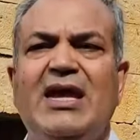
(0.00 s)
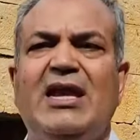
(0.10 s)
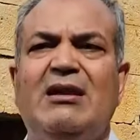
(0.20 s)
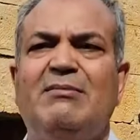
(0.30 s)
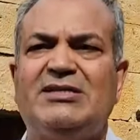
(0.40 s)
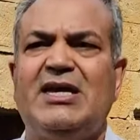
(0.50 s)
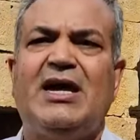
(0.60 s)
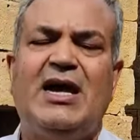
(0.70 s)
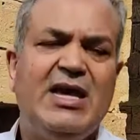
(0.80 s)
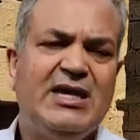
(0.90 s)
إلا المسرح
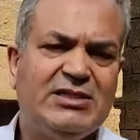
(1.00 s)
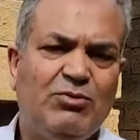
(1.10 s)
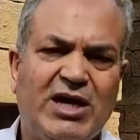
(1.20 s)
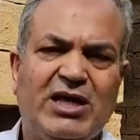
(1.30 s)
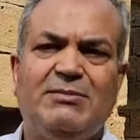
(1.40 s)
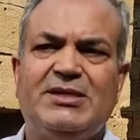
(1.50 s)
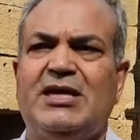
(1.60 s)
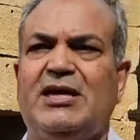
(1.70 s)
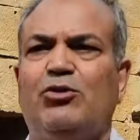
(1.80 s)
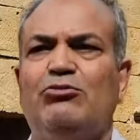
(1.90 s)
مسارح سواء كانت
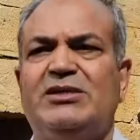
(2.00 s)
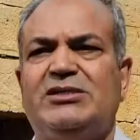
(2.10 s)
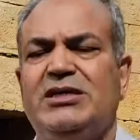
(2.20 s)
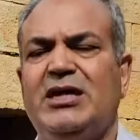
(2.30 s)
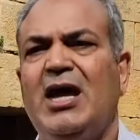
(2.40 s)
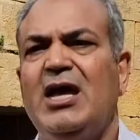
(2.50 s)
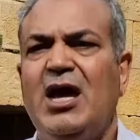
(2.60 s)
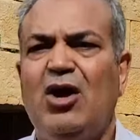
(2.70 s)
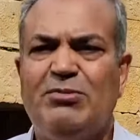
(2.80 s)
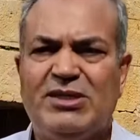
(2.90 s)
مسارح رومانسيه
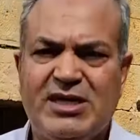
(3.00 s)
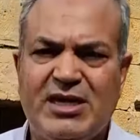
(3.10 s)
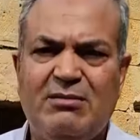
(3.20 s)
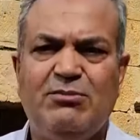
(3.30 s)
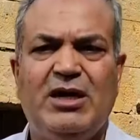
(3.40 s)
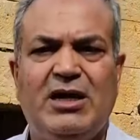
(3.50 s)
او مسارح